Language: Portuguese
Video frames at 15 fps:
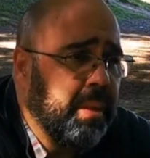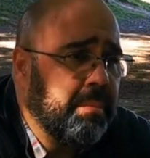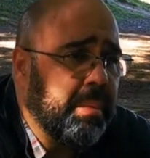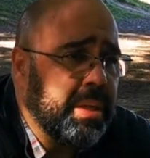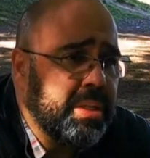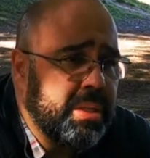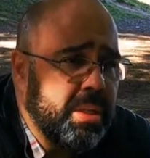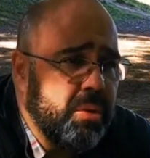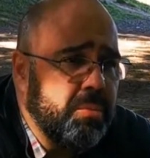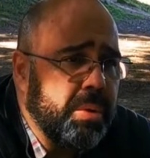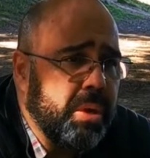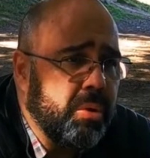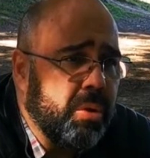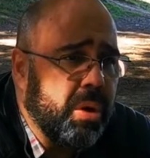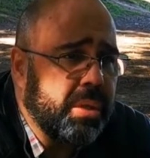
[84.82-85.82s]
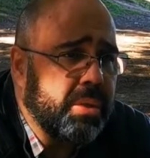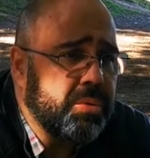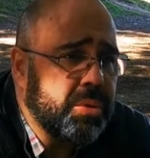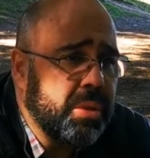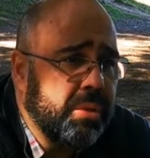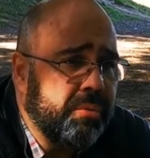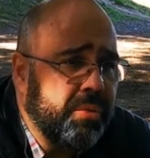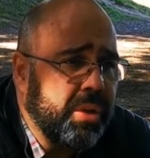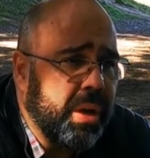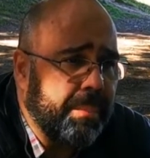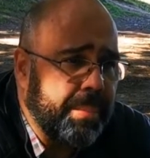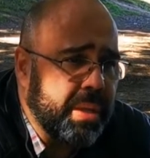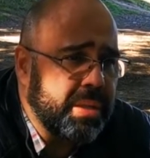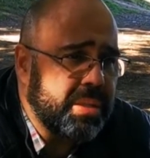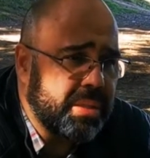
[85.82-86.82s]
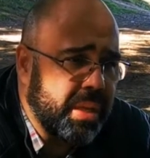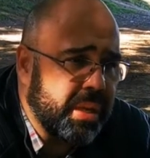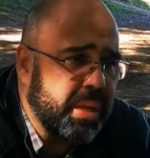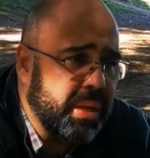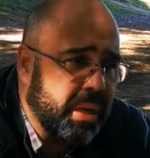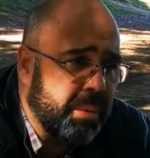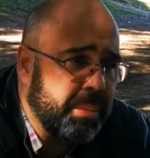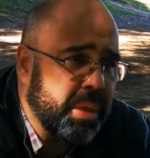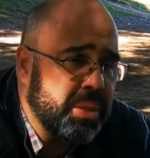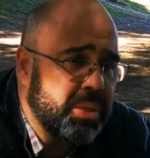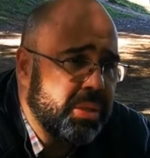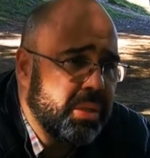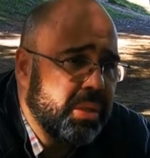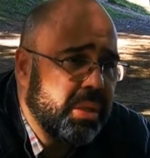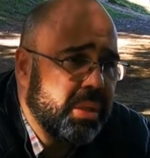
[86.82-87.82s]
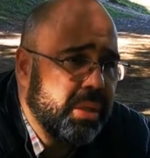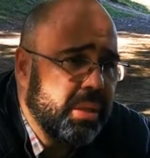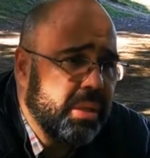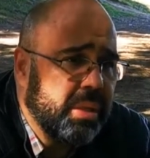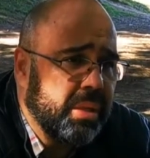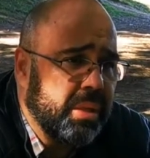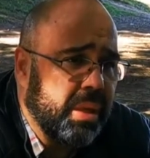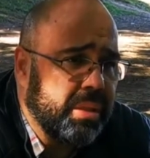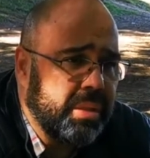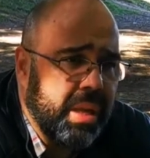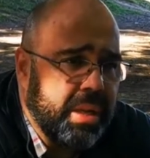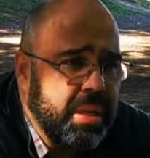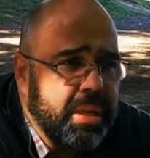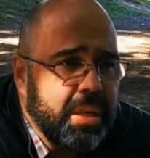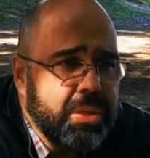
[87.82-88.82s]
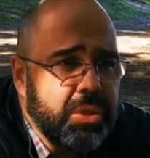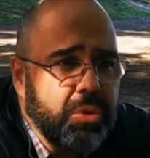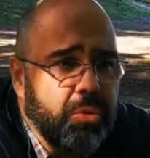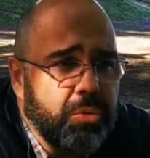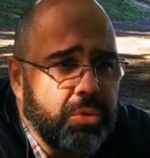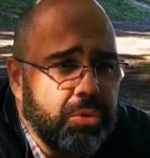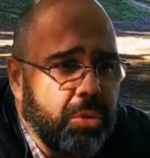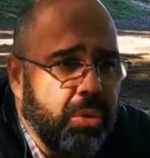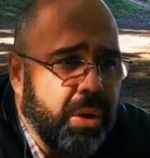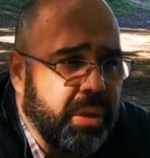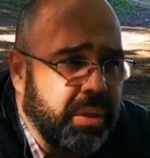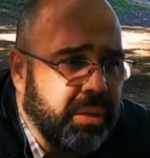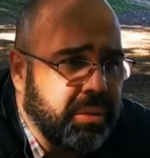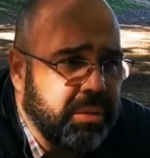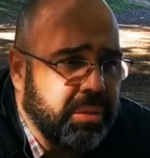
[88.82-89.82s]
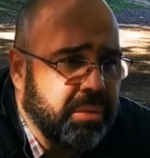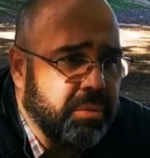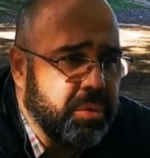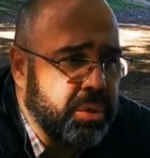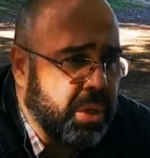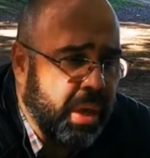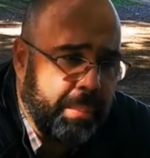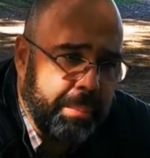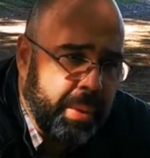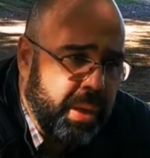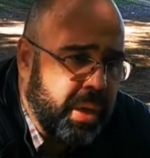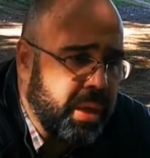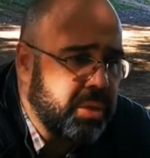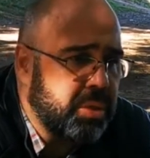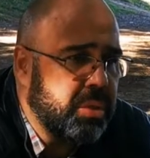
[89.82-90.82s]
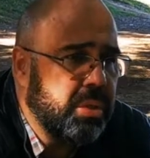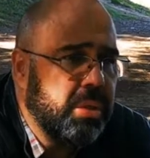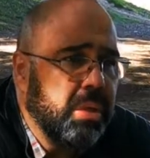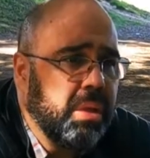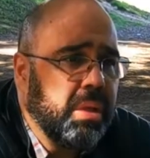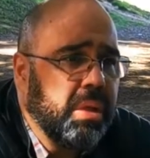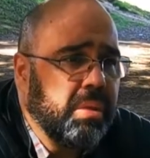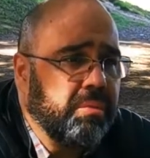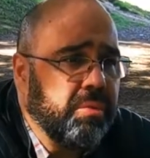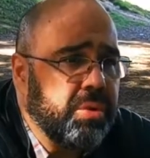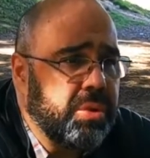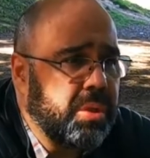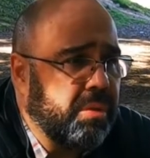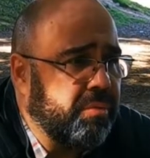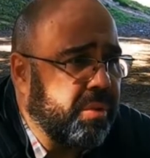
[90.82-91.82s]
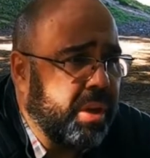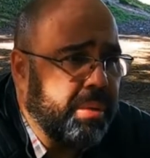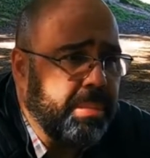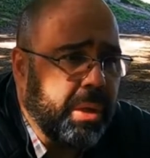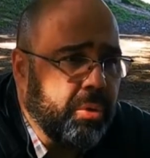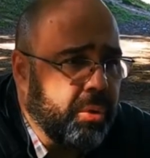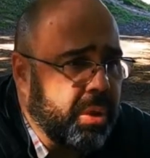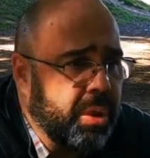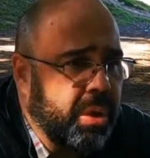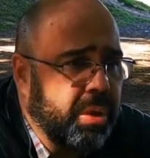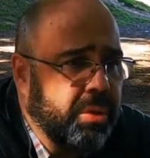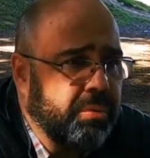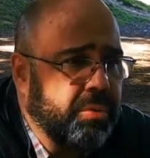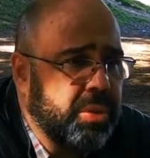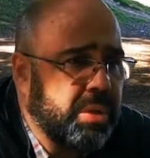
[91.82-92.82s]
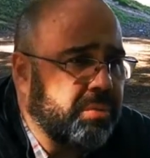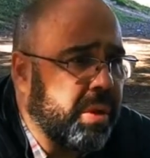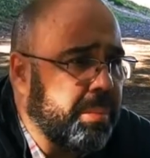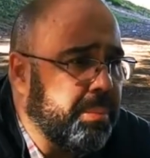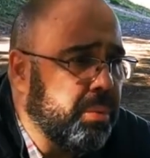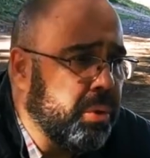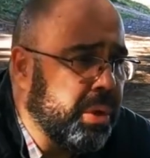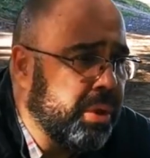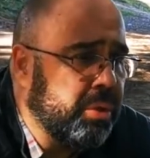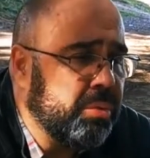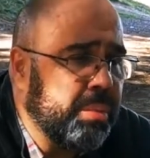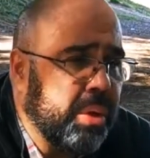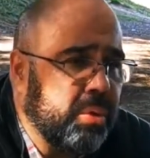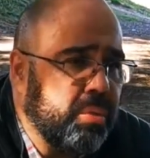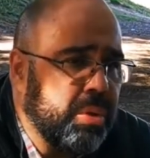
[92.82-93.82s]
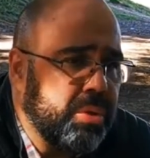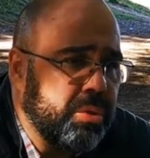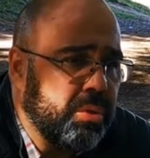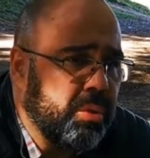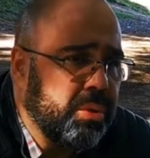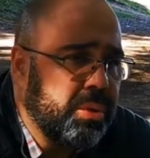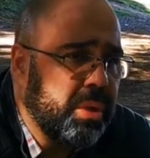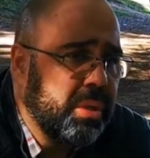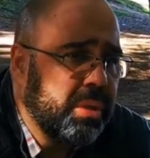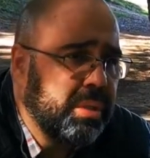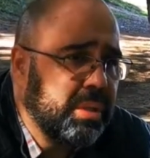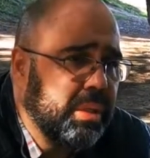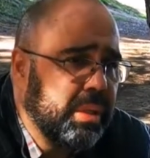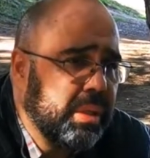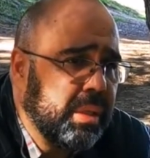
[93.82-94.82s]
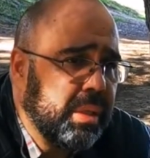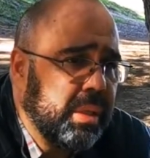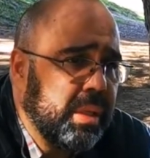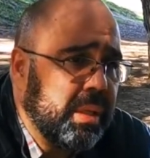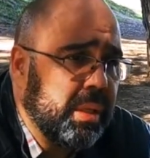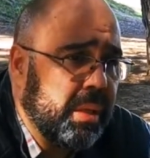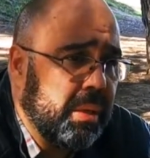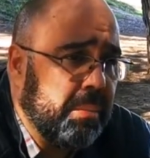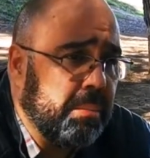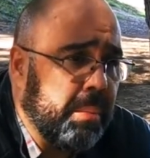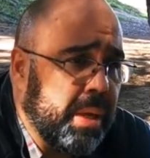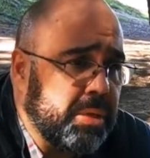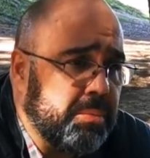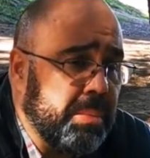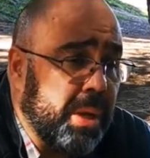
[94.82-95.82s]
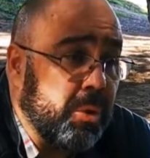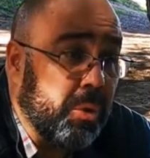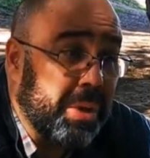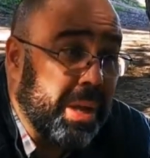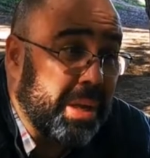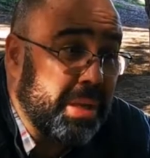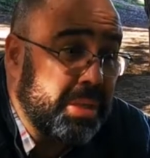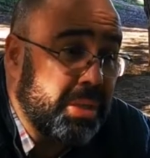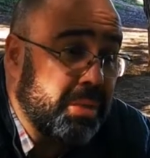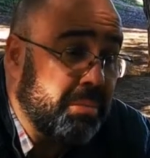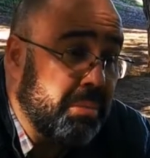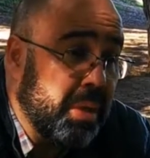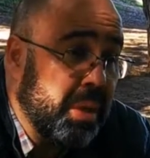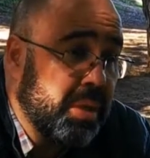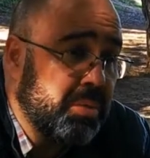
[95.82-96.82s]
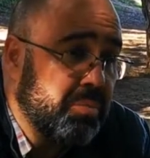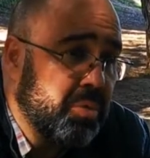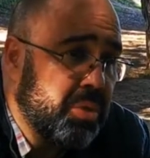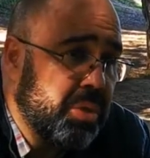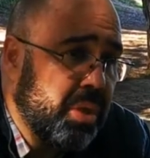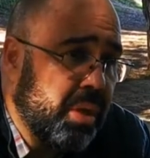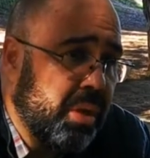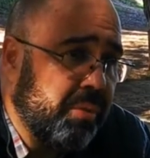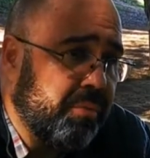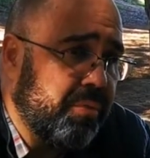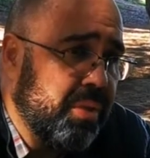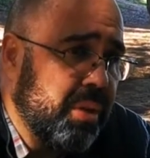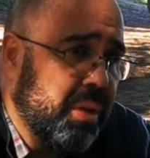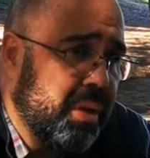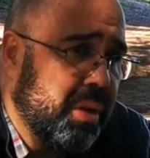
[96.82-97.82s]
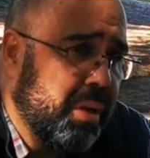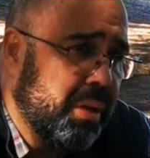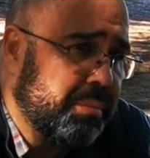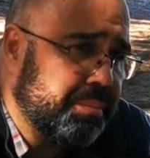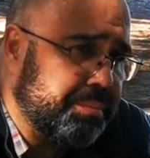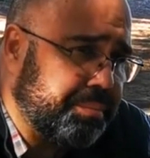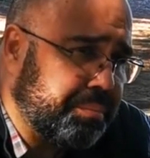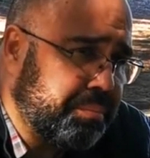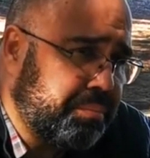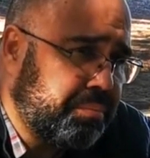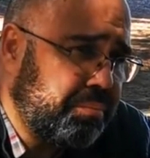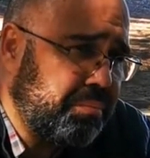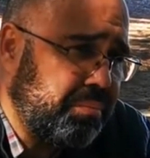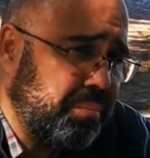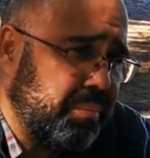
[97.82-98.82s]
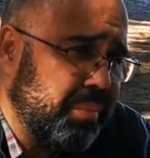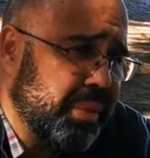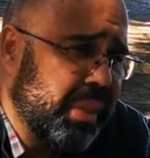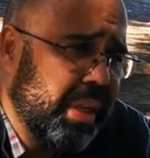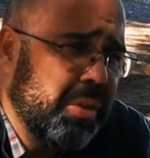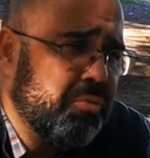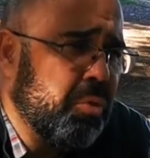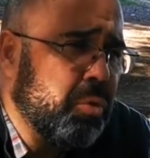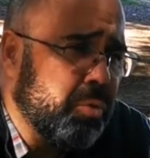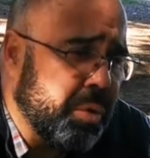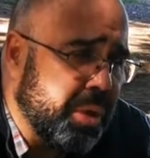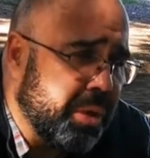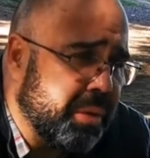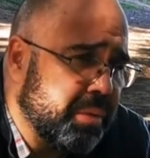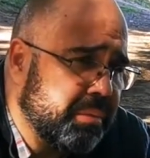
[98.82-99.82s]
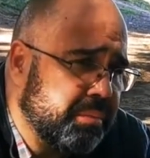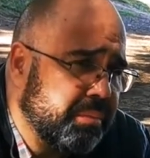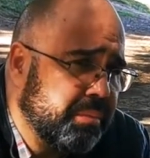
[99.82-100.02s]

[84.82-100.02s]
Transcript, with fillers: Mas ser o melhor não significa apenas tecnicamente. A técnica se constrói. Você repete, você vai melhorando, você vai pulindo uma coisa e outra. Mas melhorar a si mesmo significa evoluir.